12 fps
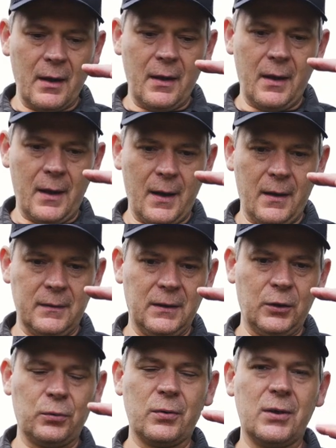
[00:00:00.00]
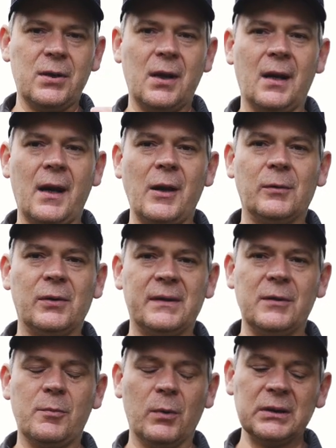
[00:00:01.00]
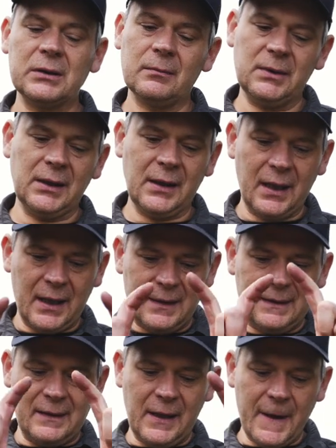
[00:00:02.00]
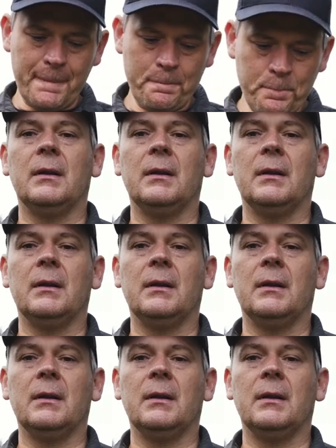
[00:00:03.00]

e, niektórzy sięgają dosyć mocną ingerencję,